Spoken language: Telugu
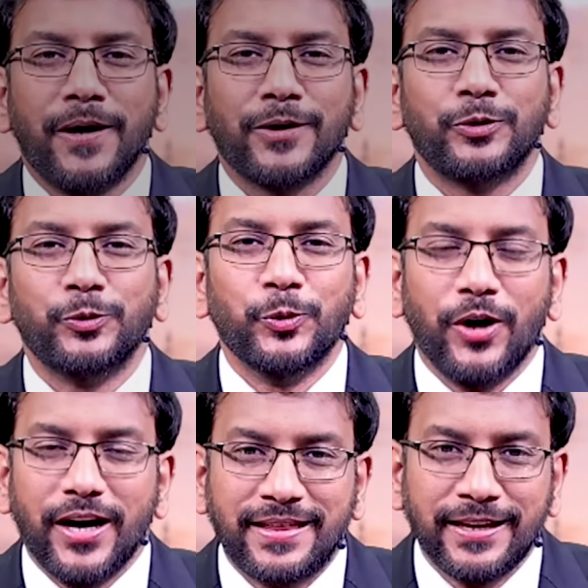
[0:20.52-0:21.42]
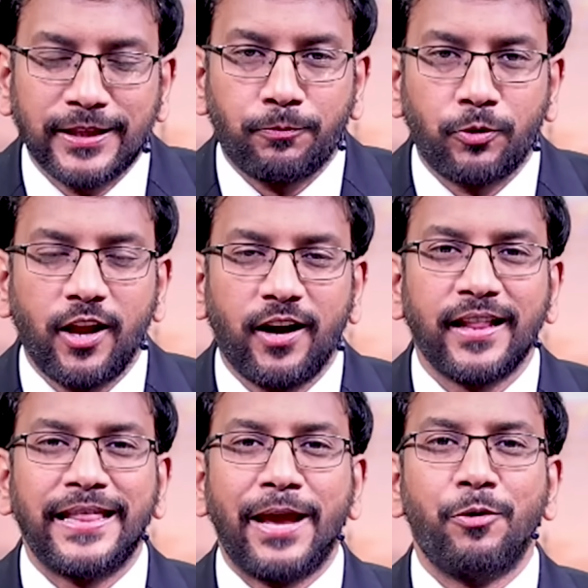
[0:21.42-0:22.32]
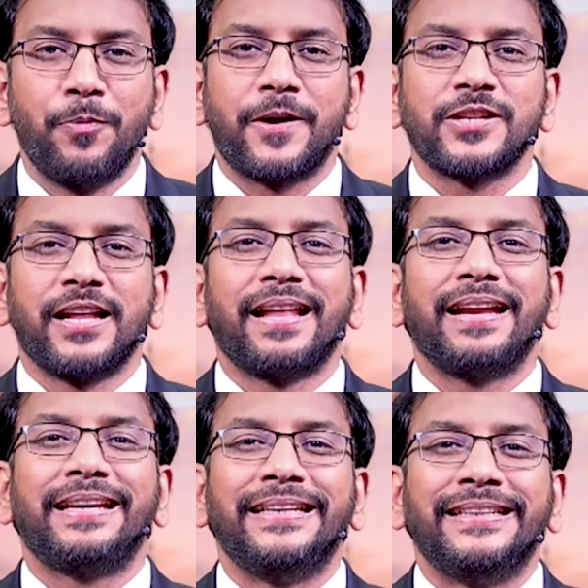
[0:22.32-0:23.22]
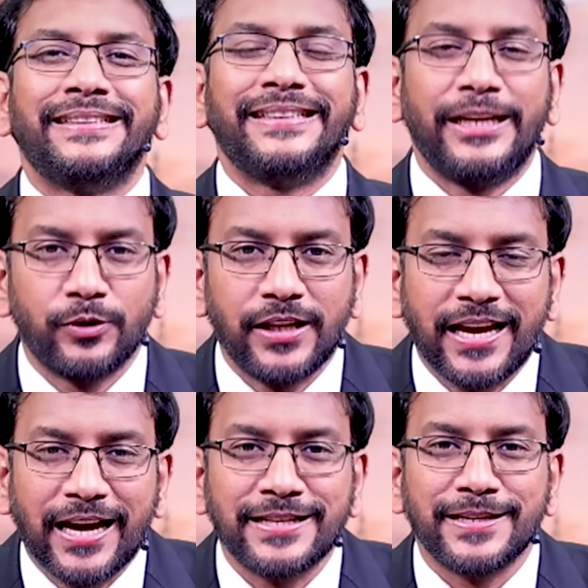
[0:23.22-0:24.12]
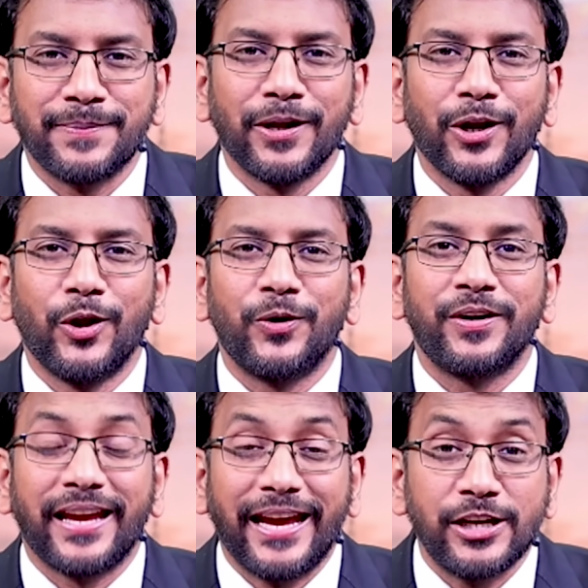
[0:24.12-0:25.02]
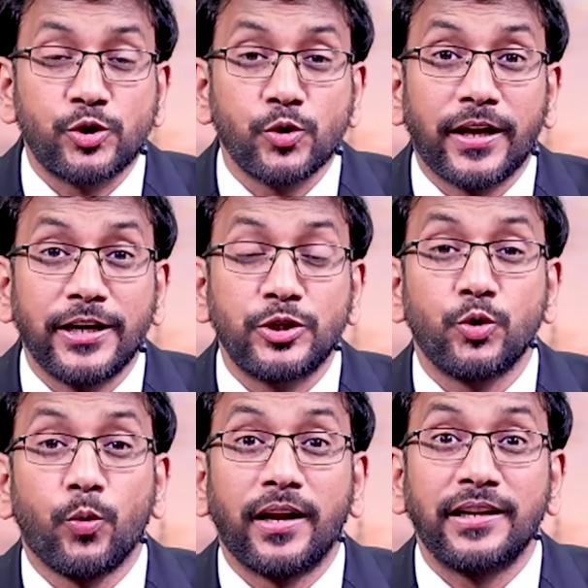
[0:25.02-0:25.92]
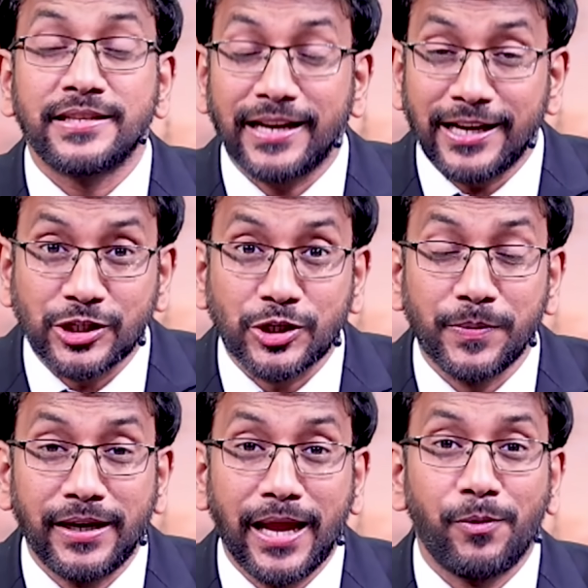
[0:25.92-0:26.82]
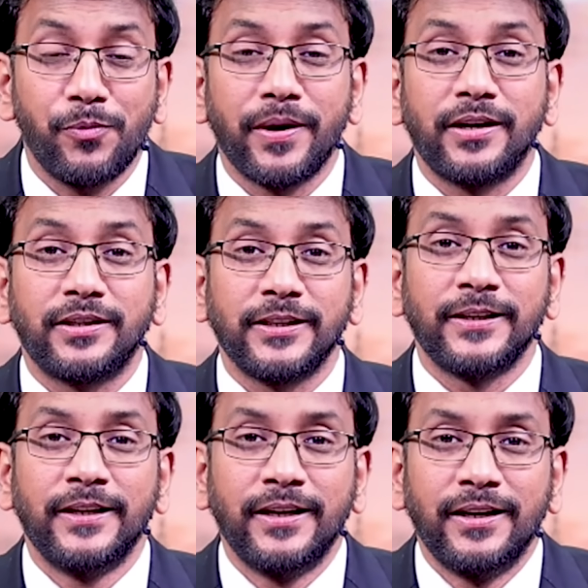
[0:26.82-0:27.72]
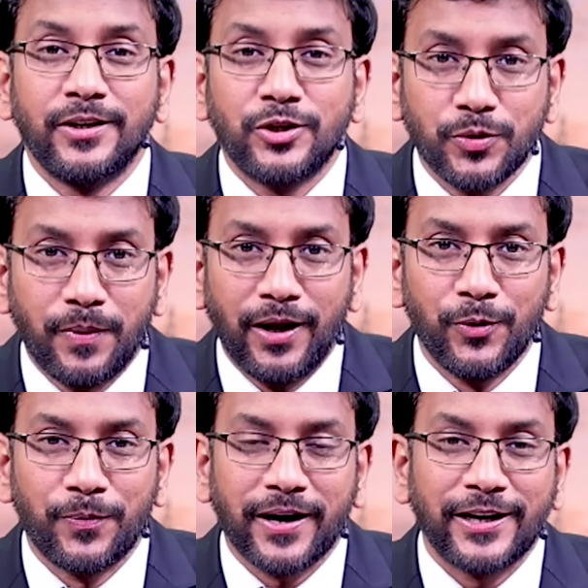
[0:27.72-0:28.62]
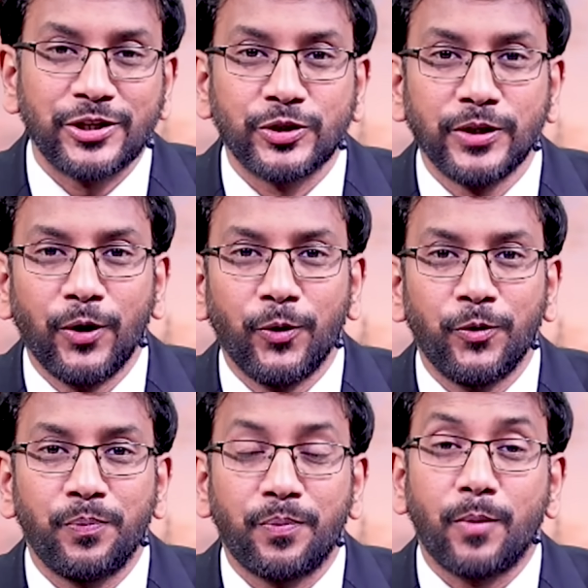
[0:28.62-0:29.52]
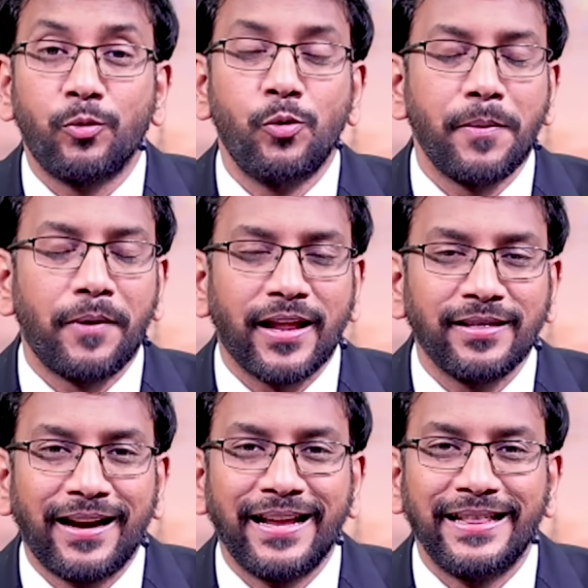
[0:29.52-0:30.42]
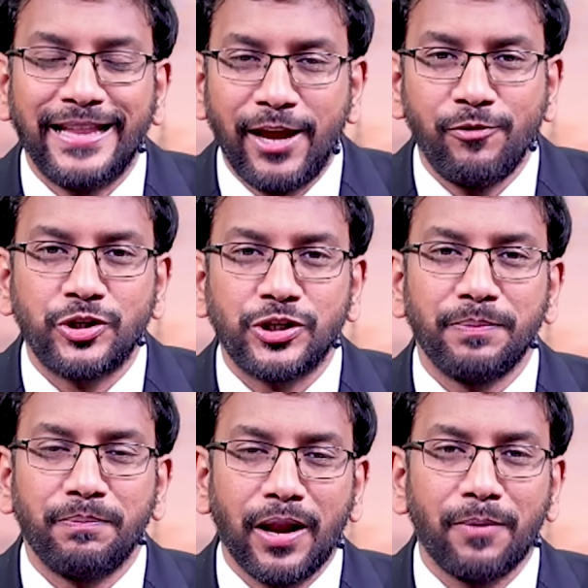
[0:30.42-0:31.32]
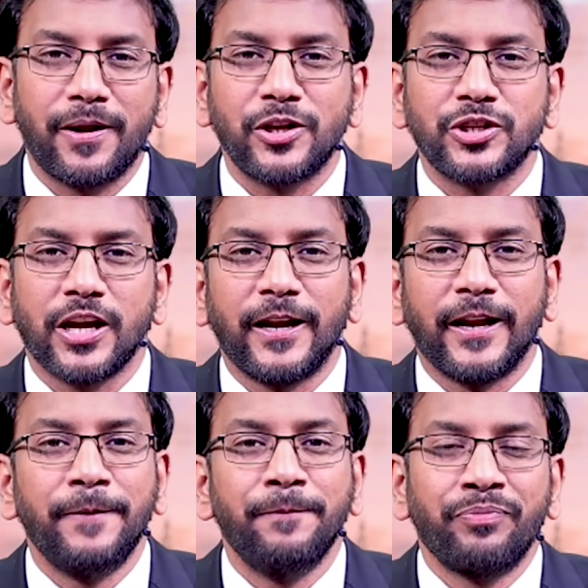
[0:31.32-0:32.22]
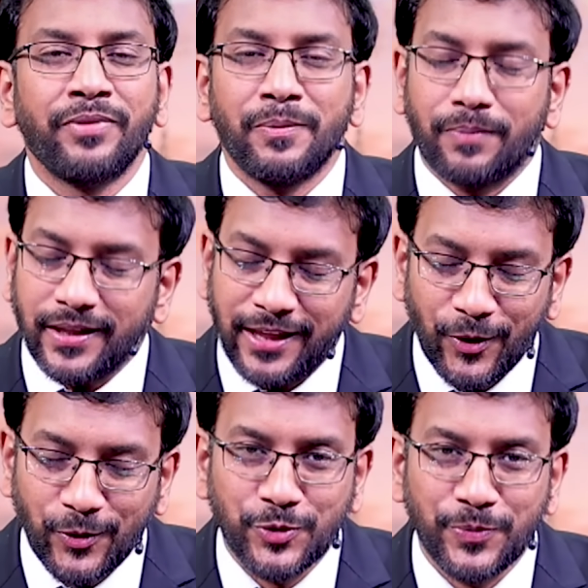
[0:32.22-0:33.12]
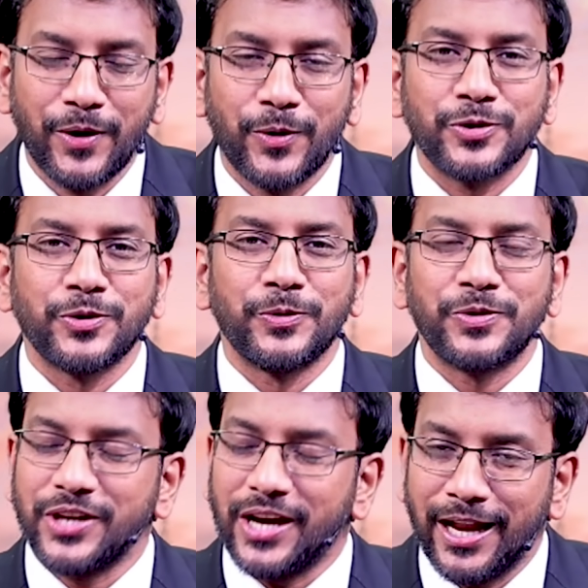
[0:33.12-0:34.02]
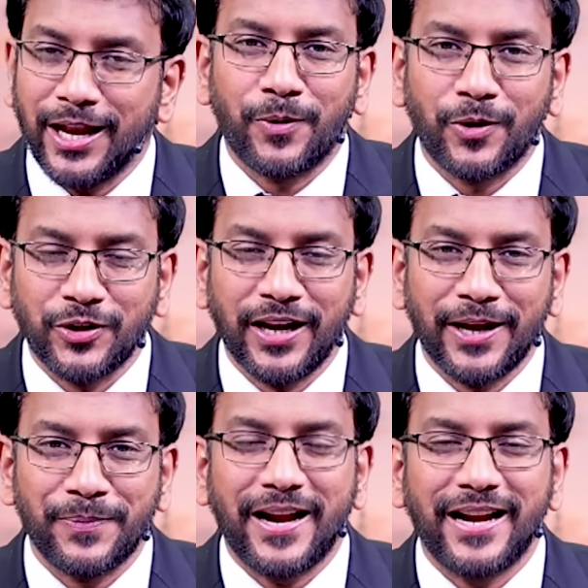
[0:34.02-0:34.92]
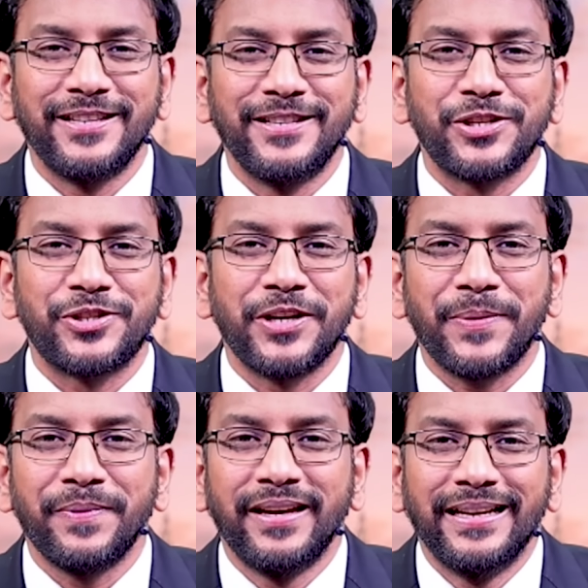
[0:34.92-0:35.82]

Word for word: మాకు అత్యంత ప్రియులైన దేవుని ప్రజలందరికీ ఈ ఉదయకాల సమయంలో యేసుక్రీస్తు వారి శ్రేష్టమైన నామం పేరిట శుభాలు ప్రకటిస్తున్నాను ప్రభు మిమ్మల్ని అందరినీ దీవించి బలపరచాలని ప్రతిరోజు మీకోసం చాలా పట్టుదలగా ప్రార్థన చేస్తున్నాం